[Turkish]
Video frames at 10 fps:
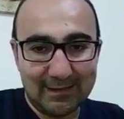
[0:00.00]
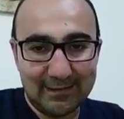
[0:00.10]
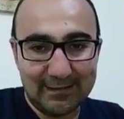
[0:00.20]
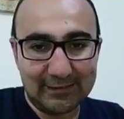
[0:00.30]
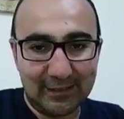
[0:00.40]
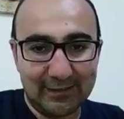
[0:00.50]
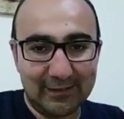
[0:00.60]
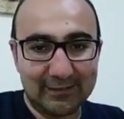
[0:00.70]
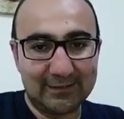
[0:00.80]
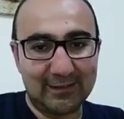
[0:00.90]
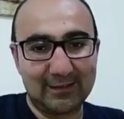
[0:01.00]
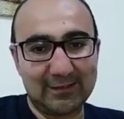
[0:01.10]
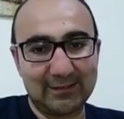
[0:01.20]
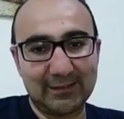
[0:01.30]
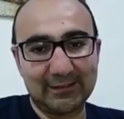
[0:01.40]
nişanladık
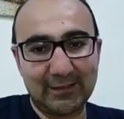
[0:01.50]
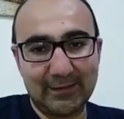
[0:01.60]
arkadaşlar.